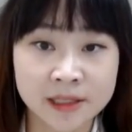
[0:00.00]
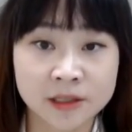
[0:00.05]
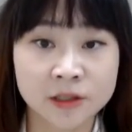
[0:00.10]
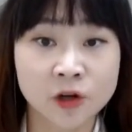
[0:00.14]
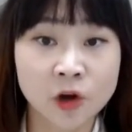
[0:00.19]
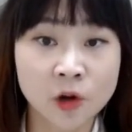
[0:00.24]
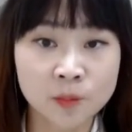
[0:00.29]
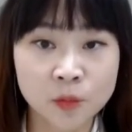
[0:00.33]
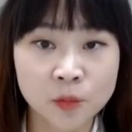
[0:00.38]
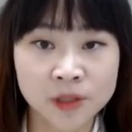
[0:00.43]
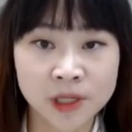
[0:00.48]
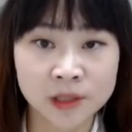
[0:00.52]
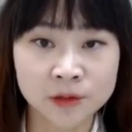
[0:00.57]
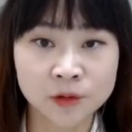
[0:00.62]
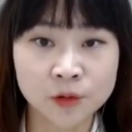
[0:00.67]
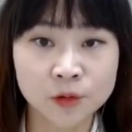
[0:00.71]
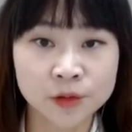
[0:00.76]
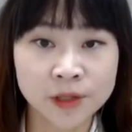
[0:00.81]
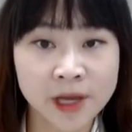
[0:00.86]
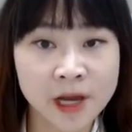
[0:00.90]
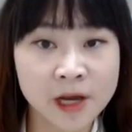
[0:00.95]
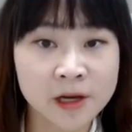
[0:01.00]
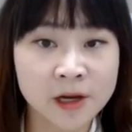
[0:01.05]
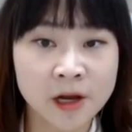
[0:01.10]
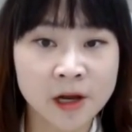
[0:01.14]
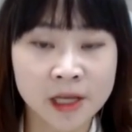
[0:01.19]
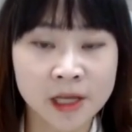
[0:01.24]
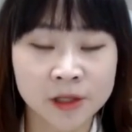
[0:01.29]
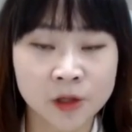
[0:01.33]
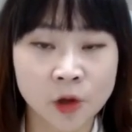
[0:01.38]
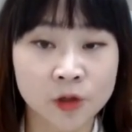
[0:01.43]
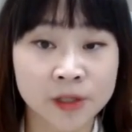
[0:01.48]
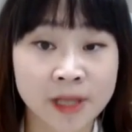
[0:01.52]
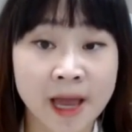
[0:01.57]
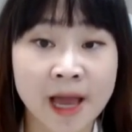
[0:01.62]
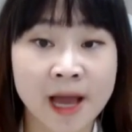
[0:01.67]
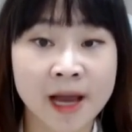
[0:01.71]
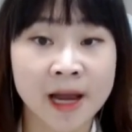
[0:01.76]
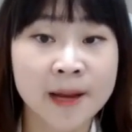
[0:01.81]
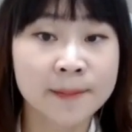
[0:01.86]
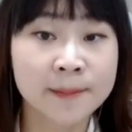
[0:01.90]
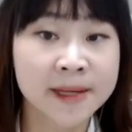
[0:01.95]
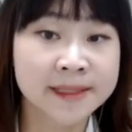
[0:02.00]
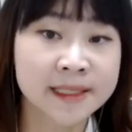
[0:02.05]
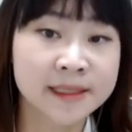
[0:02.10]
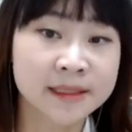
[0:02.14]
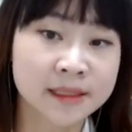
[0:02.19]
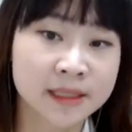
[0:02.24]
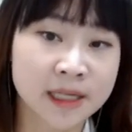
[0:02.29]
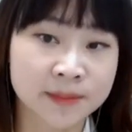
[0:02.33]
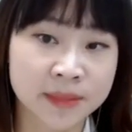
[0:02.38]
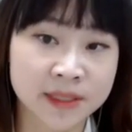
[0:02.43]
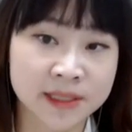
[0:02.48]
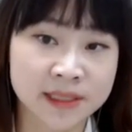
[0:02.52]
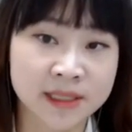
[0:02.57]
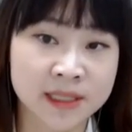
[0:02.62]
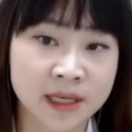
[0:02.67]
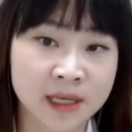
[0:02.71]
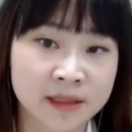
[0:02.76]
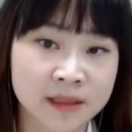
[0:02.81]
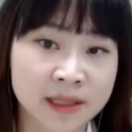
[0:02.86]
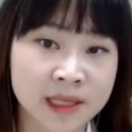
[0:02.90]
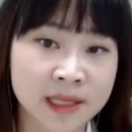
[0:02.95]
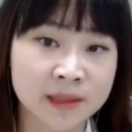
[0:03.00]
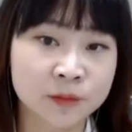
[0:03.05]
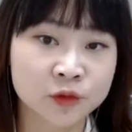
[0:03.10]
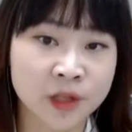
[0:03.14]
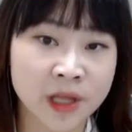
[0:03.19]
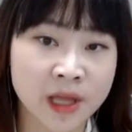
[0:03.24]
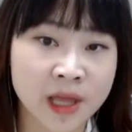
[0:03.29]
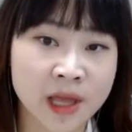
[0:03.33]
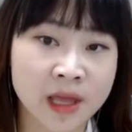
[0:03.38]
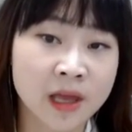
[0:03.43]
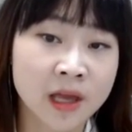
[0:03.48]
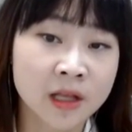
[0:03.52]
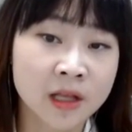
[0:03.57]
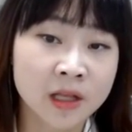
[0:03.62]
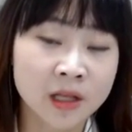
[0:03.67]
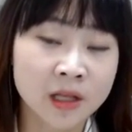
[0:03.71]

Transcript: 이제 그것보다도 태양광엔 더 다양한 파장들의 빛이 있기 때문에